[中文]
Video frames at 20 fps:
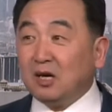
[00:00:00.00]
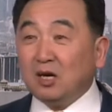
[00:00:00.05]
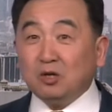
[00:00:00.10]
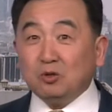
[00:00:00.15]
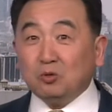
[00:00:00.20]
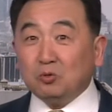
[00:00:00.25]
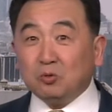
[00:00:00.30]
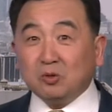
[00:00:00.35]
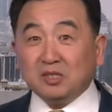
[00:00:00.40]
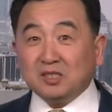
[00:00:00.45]

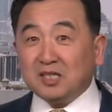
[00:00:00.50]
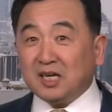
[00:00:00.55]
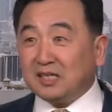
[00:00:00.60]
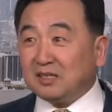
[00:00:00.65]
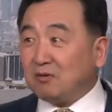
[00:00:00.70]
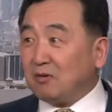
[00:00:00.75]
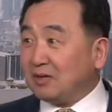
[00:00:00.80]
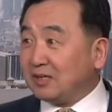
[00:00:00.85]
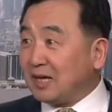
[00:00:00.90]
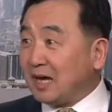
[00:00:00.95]
如果签
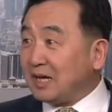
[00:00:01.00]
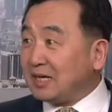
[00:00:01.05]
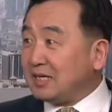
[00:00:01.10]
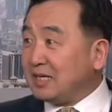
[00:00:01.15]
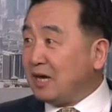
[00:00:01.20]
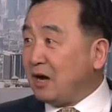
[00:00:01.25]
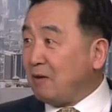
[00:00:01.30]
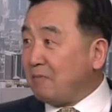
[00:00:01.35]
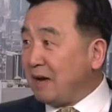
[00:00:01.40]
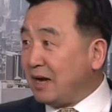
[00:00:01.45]
的话，他也
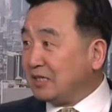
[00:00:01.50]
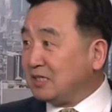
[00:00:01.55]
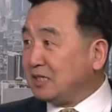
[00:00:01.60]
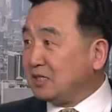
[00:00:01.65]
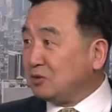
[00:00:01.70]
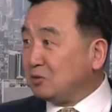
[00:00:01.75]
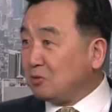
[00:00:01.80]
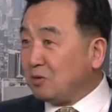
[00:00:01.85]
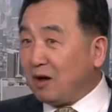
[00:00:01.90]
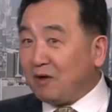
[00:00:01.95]
要把这
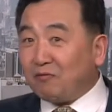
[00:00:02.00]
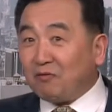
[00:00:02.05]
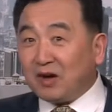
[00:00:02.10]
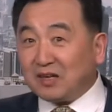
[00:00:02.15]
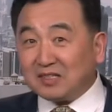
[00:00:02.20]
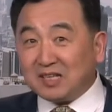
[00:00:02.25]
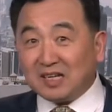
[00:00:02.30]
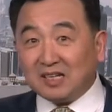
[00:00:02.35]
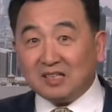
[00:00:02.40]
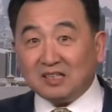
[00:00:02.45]
句话放
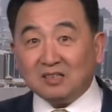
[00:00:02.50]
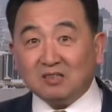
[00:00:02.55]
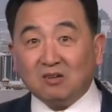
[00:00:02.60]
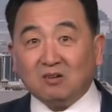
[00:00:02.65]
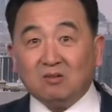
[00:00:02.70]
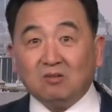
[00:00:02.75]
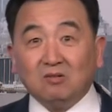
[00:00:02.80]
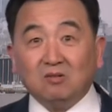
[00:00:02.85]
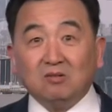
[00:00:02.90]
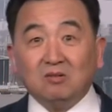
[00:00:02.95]
在里头。
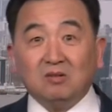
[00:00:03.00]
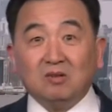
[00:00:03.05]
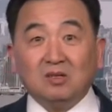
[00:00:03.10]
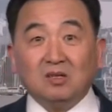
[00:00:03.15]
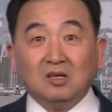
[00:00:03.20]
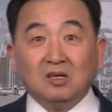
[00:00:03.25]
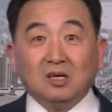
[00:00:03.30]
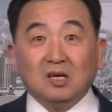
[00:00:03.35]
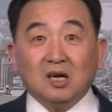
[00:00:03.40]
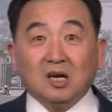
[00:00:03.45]

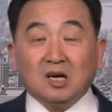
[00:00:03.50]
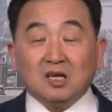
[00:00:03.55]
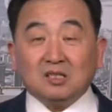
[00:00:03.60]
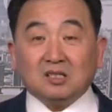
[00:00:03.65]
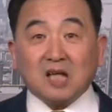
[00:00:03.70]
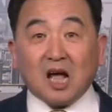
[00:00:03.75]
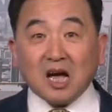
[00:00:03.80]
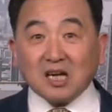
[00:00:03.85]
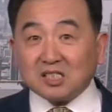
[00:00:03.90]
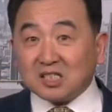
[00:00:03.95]

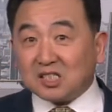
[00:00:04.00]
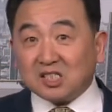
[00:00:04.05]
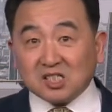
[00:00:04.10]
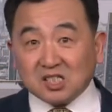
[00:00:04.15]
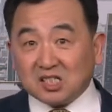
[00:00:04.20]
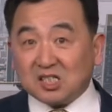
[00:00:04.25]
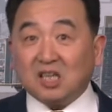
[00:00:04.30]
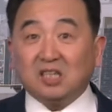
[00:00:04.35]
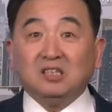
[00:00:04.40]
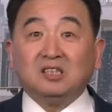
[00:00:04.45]
他是
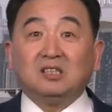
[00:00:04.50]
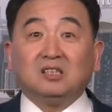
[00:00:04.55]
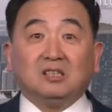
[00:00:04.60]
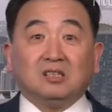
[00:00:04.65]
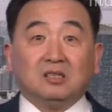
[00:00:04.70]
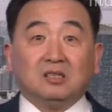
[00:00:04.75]
神。